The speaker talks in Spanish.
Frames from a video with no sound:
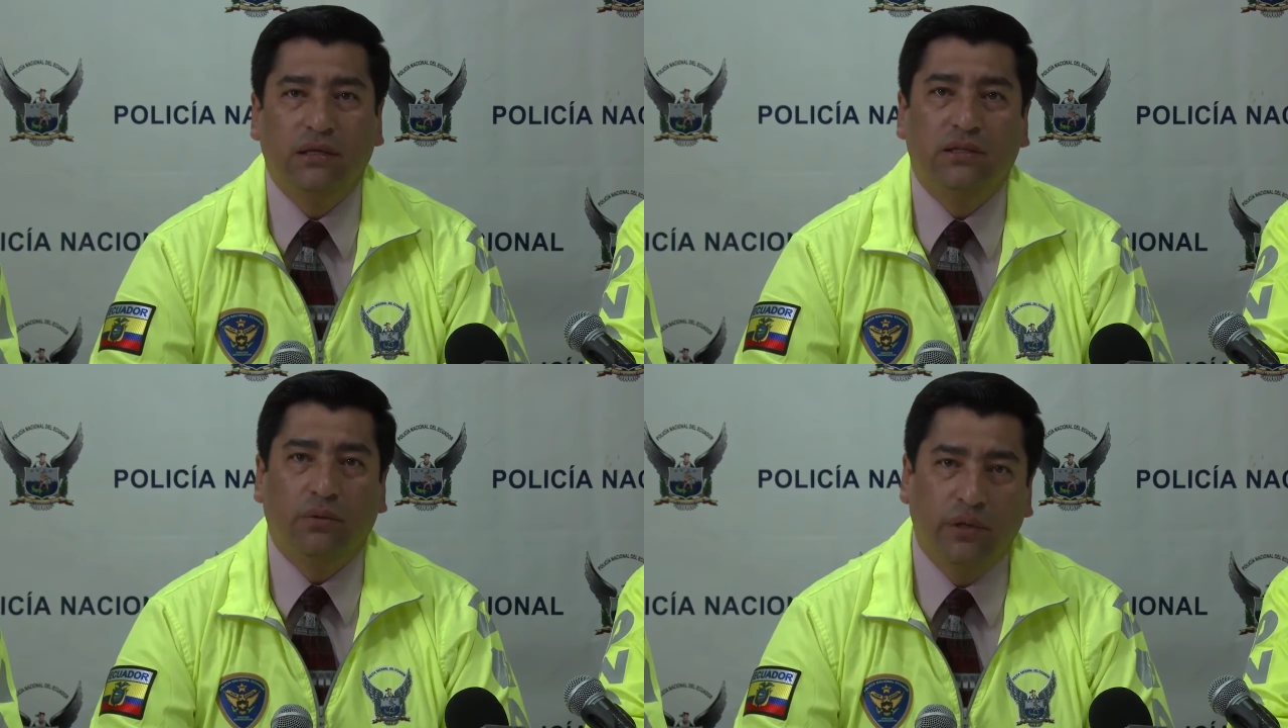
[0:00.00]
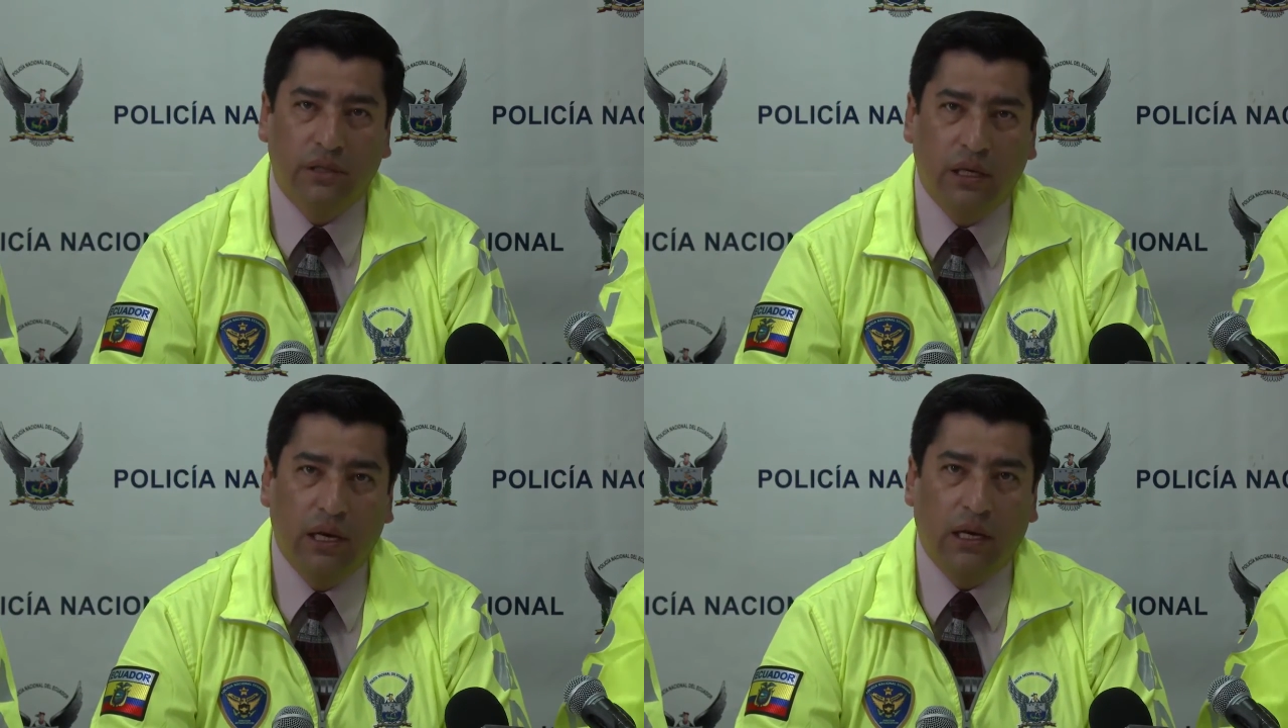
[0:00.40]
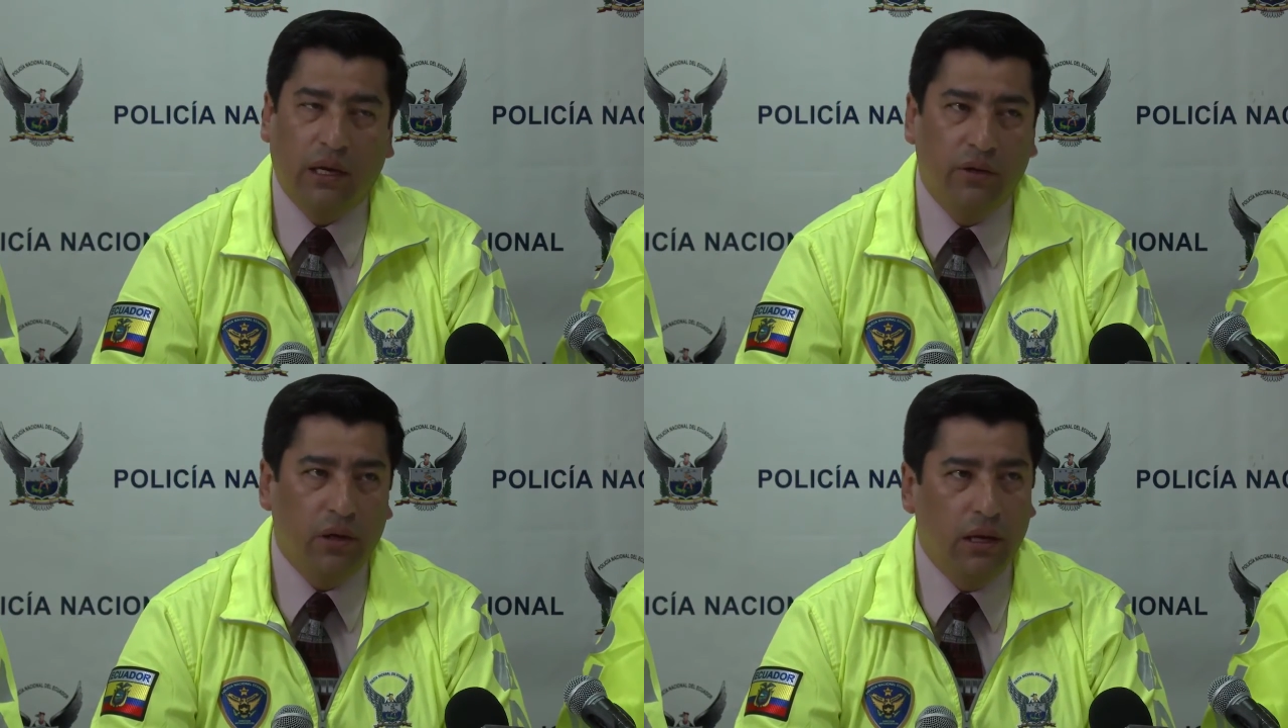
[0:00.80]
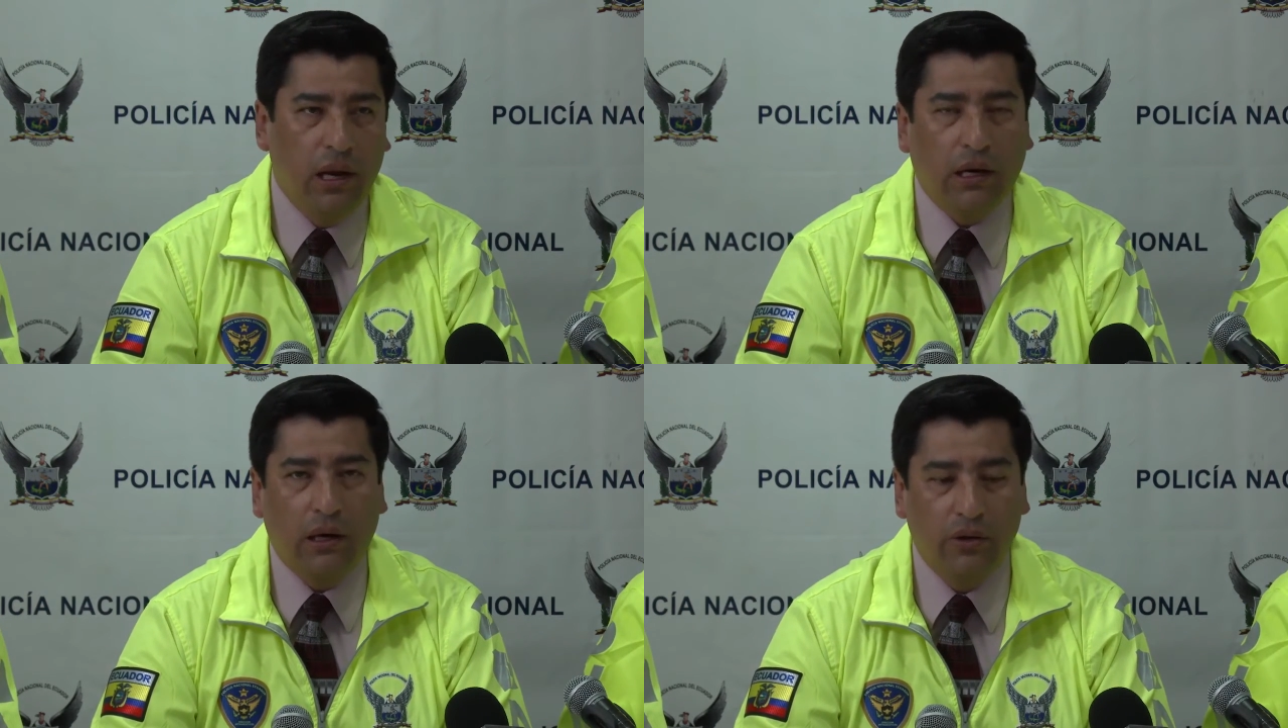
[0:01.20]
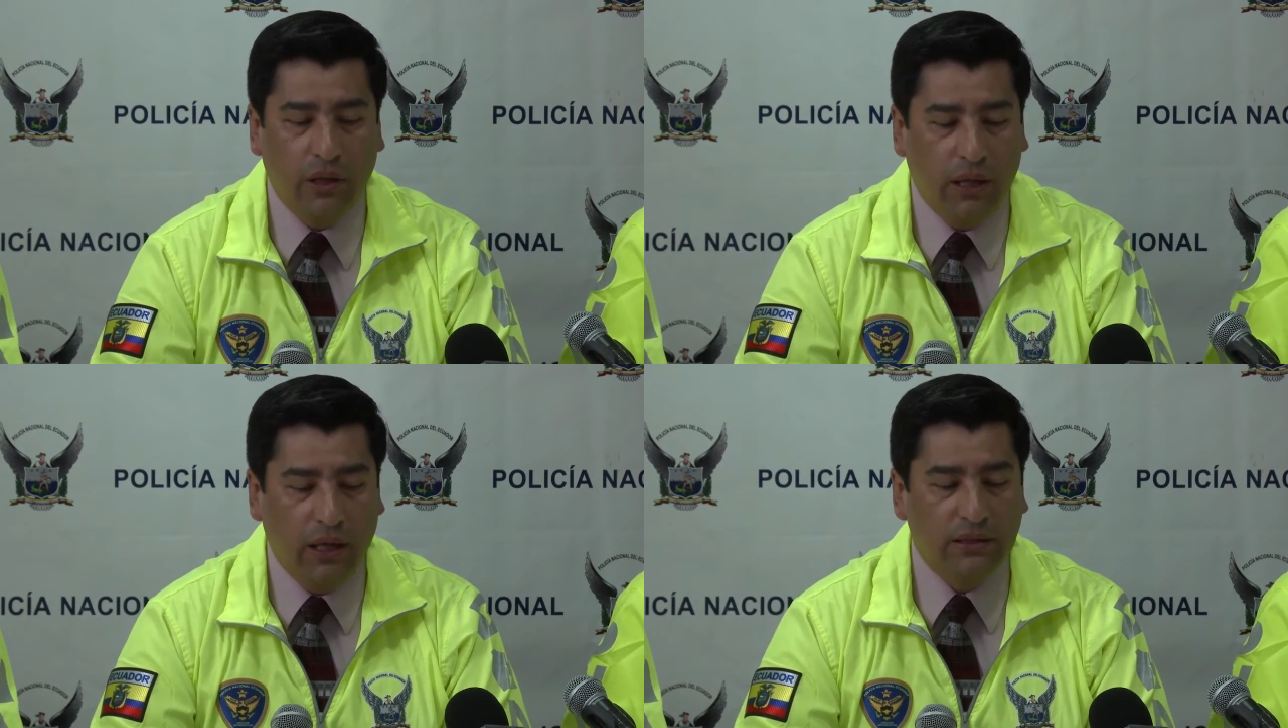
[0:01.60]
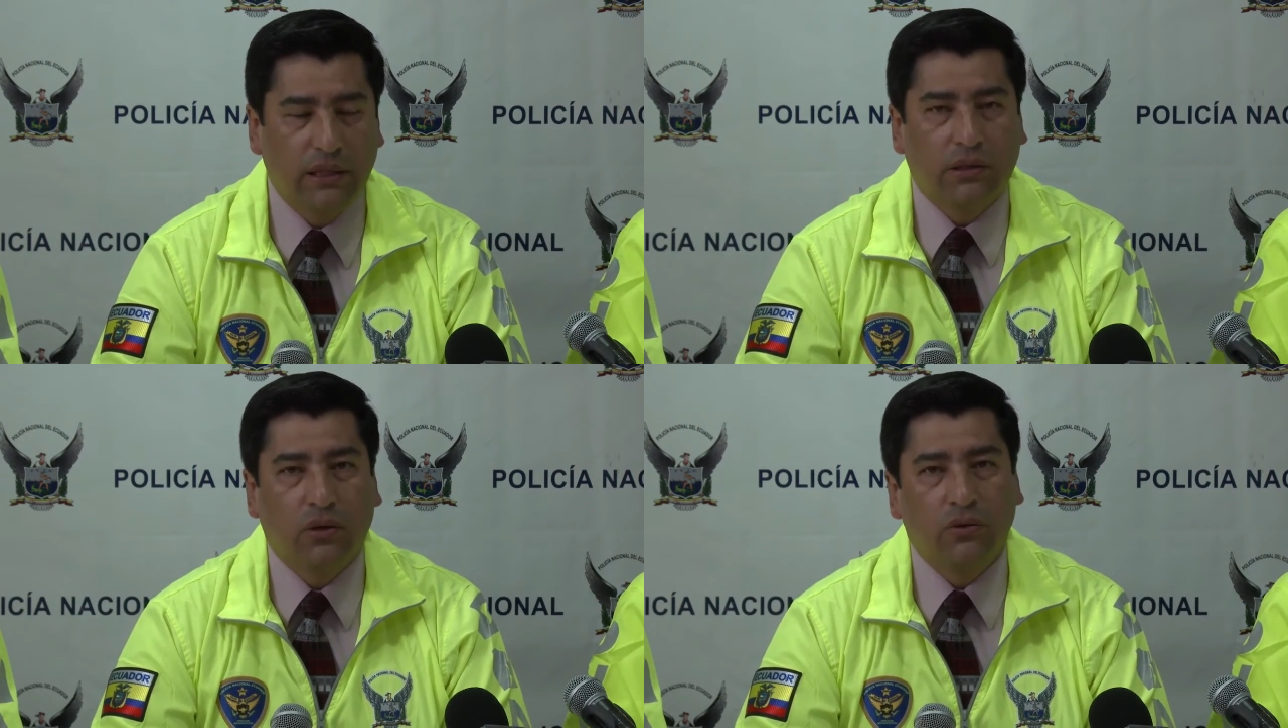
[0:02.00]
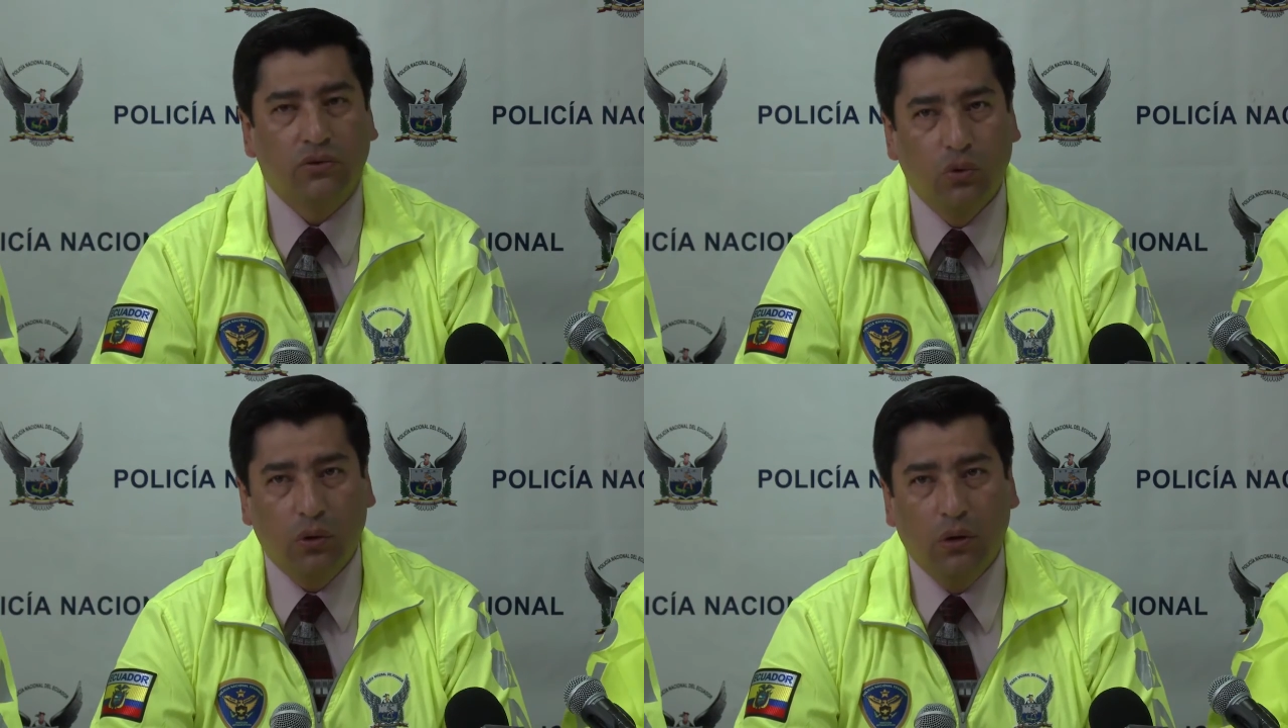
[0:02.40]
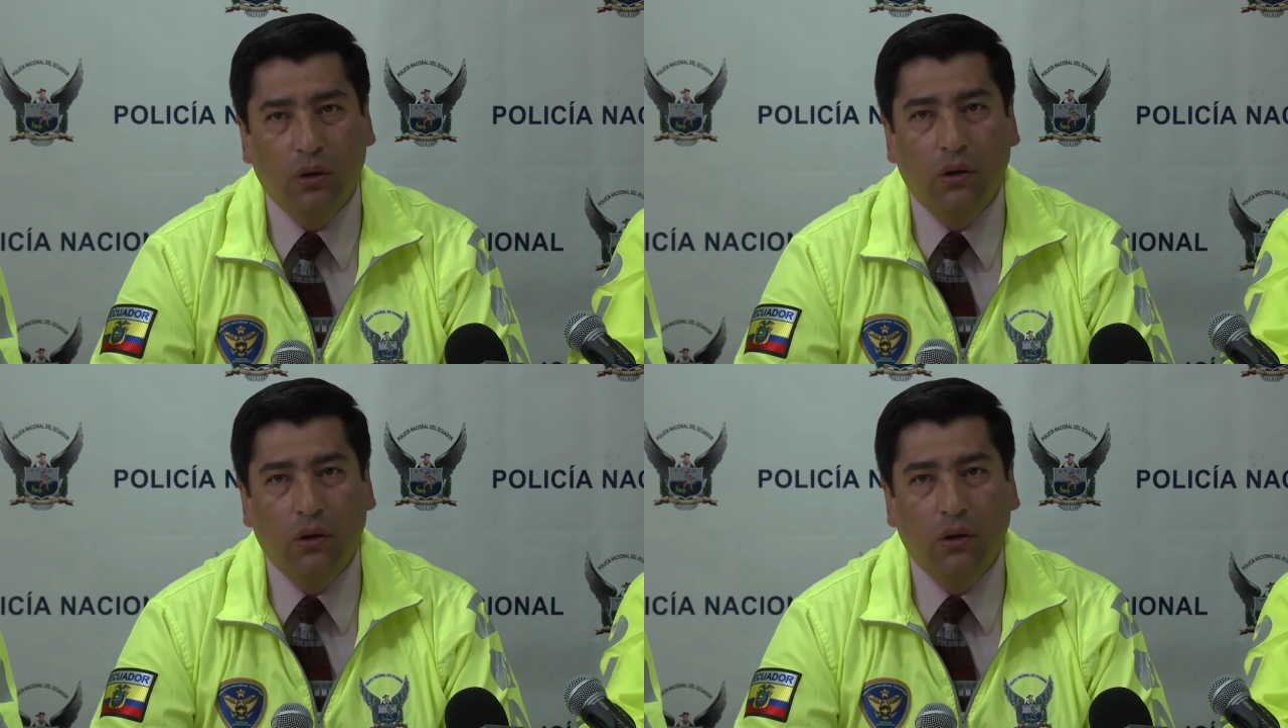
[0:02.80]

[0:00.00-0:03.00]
distribuir el, alcaloide, en el sector sur,